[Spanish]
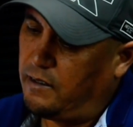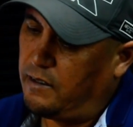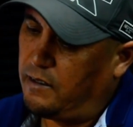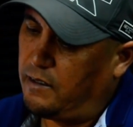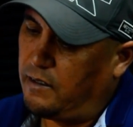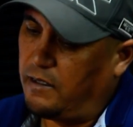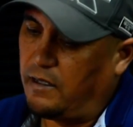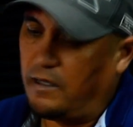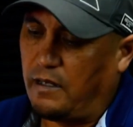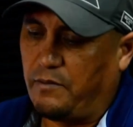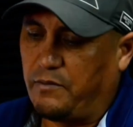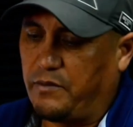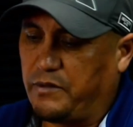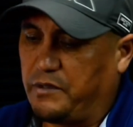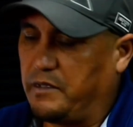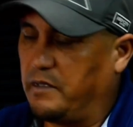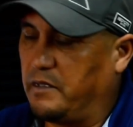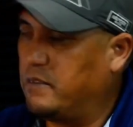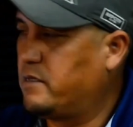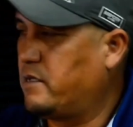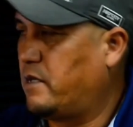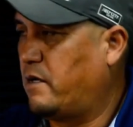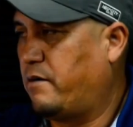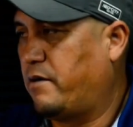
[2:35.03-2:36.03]
Y ya pues el
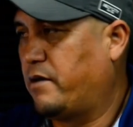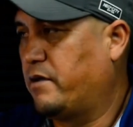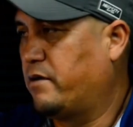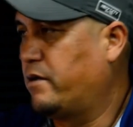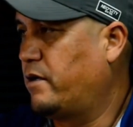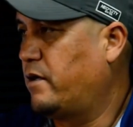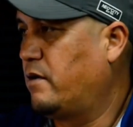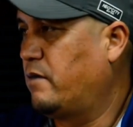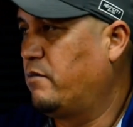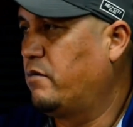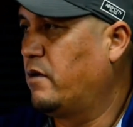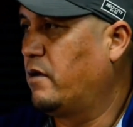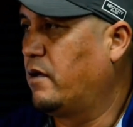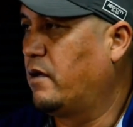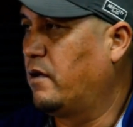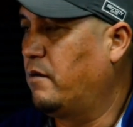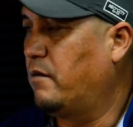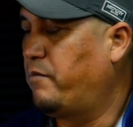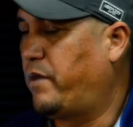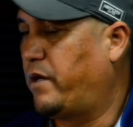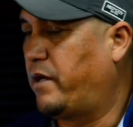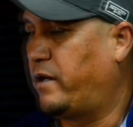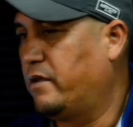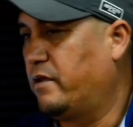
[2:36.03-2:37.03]
sábado era el,
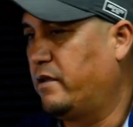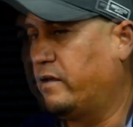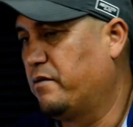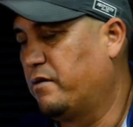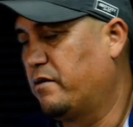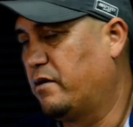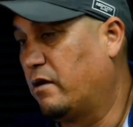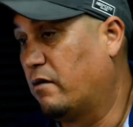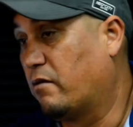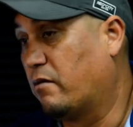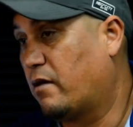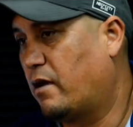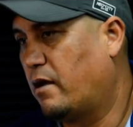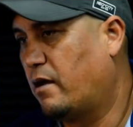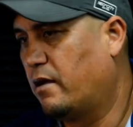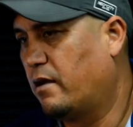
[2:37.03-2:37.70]
partido de local.